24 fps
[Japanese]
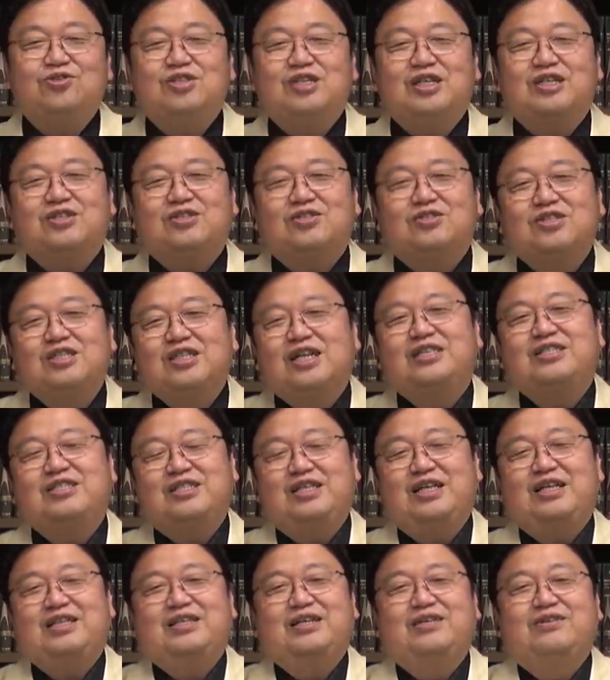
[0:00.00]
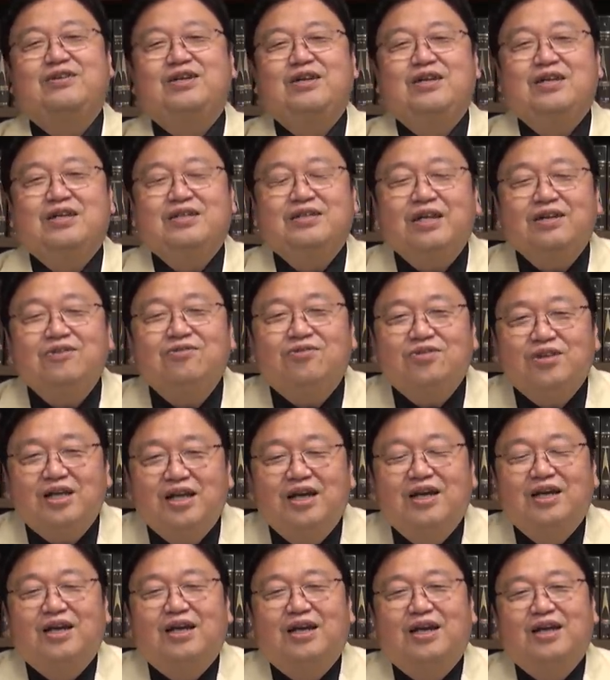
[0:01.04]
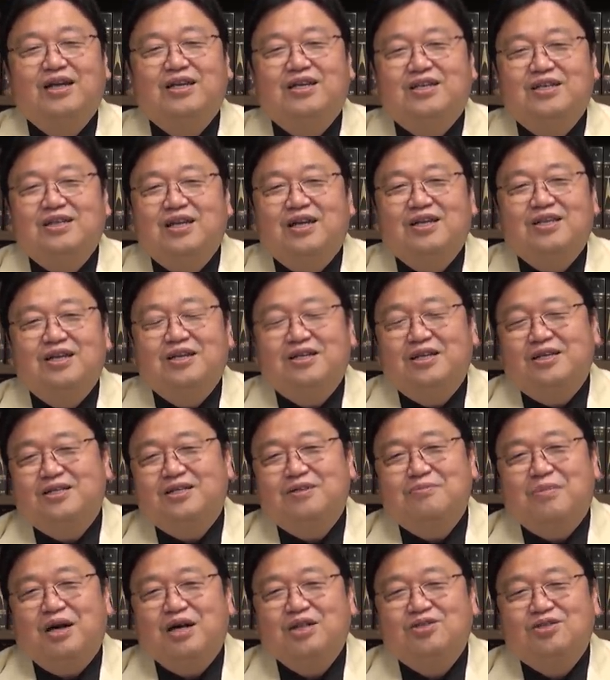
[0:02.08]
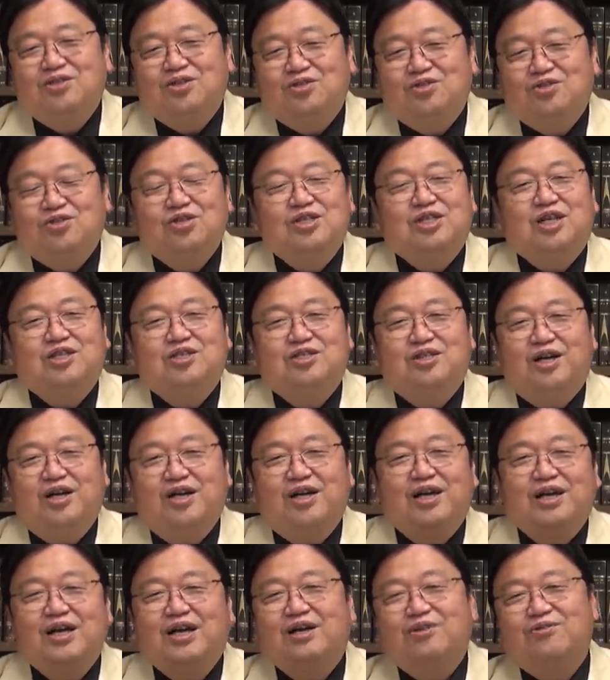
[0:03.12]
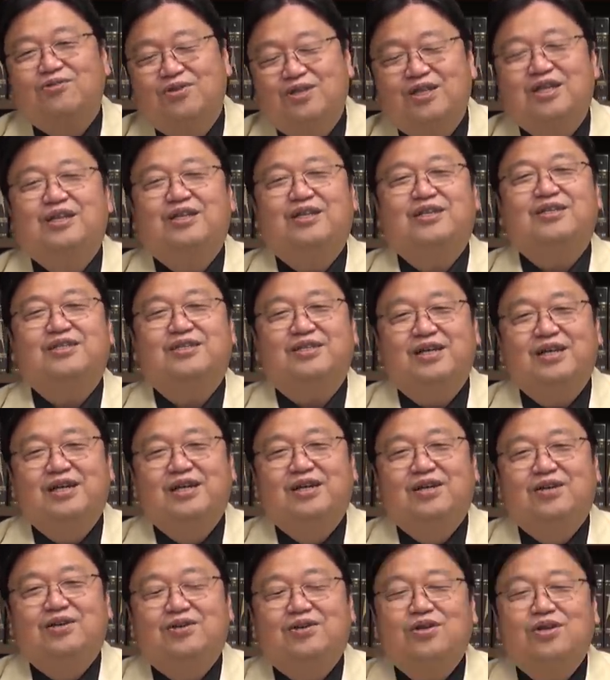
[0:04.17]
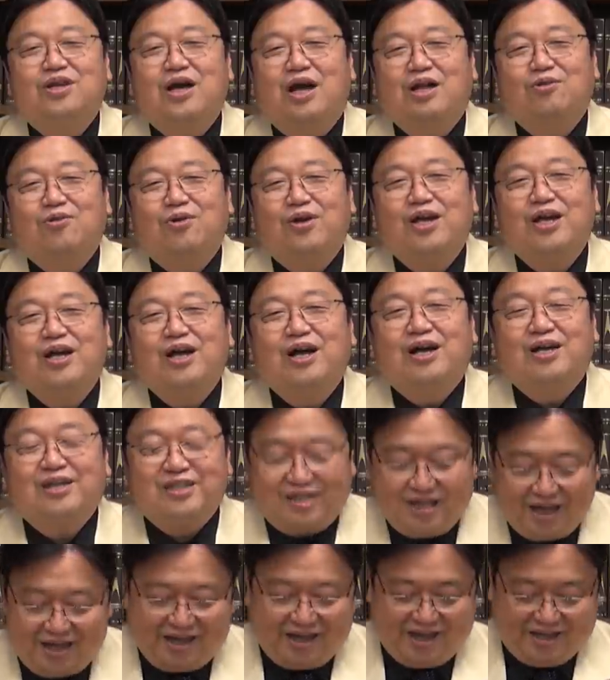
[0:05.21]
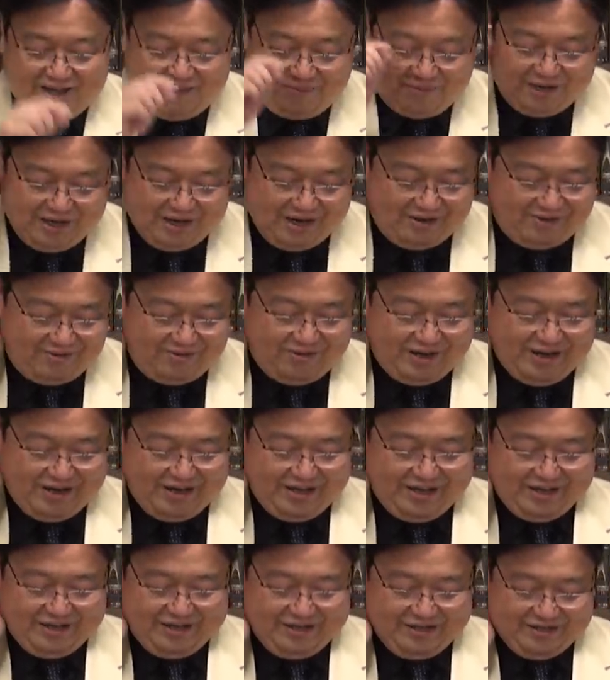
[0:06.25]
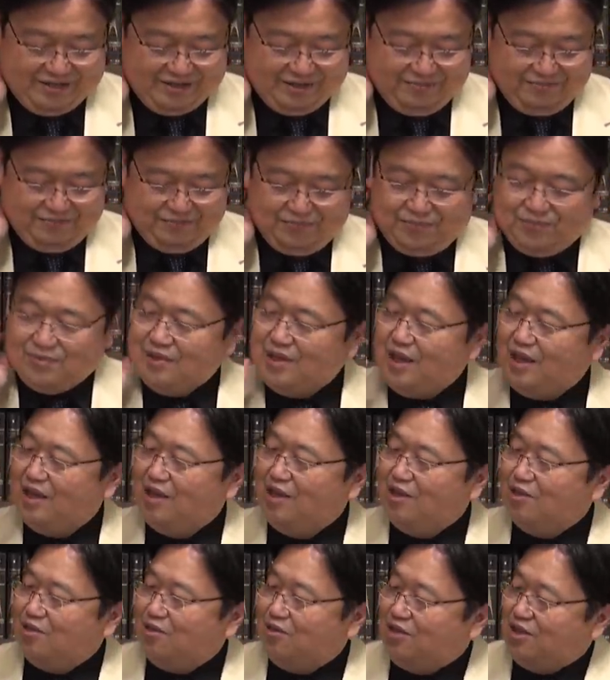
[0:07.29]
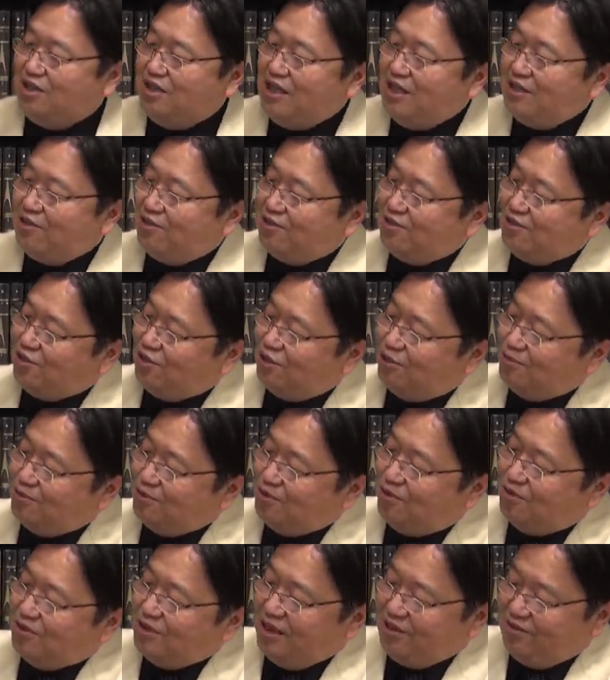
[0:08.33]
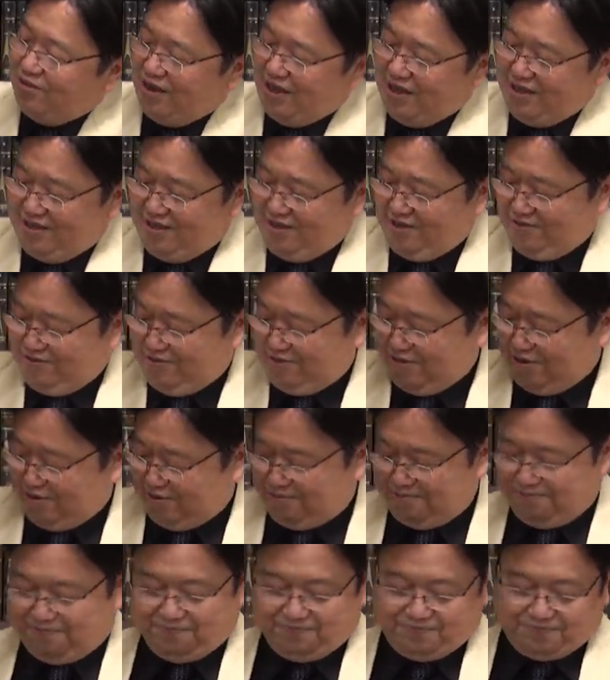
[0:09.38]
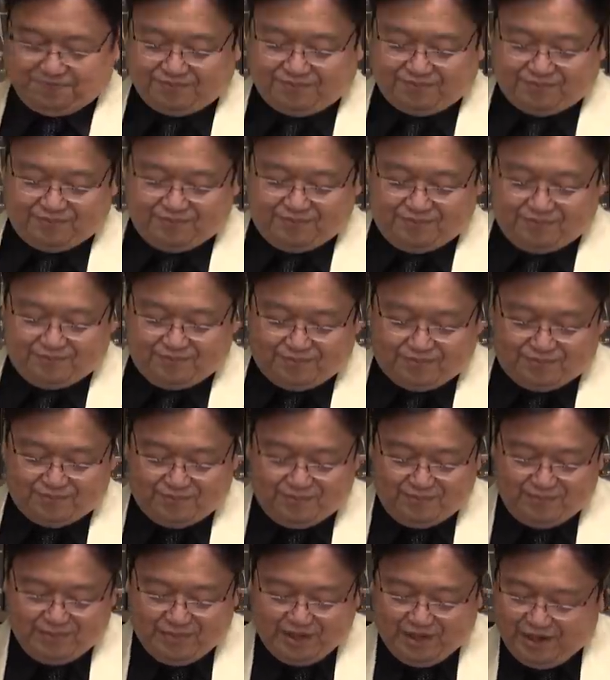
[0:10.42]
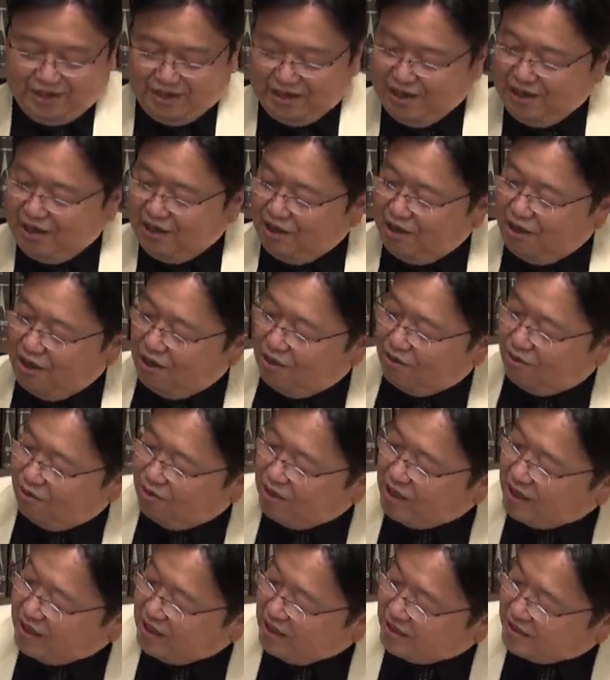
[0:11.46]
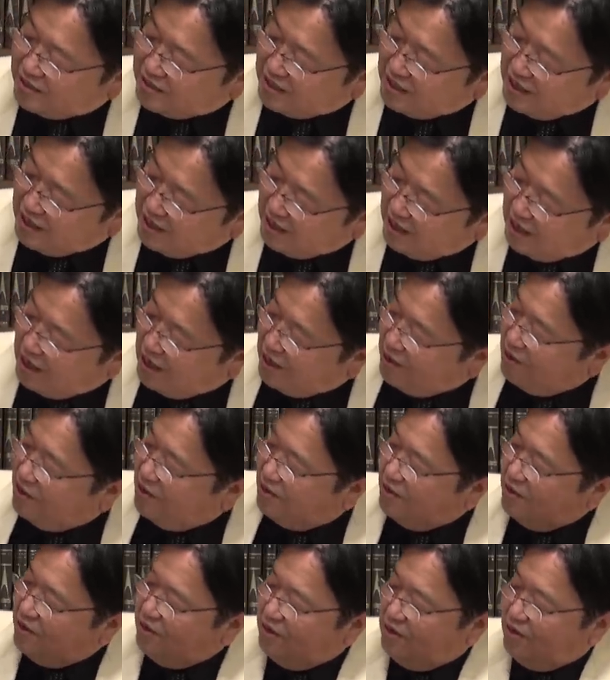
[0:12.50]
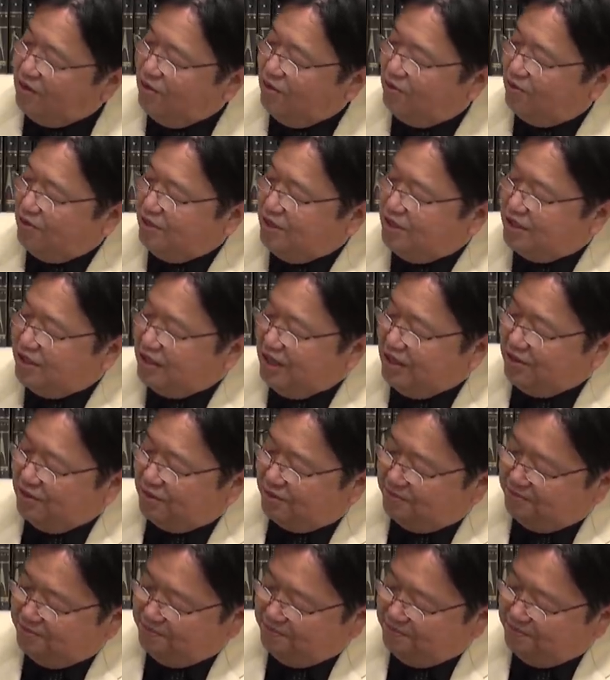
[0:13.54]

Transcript: 月1日になってる。なので、え記念でですね、毎月1日は映画の日でですね、それであの映画が1000円で見れるわけなんですよ。で、キネトスコープどうなのかっていうと、えー、こんなんですね。あ、横にしないと。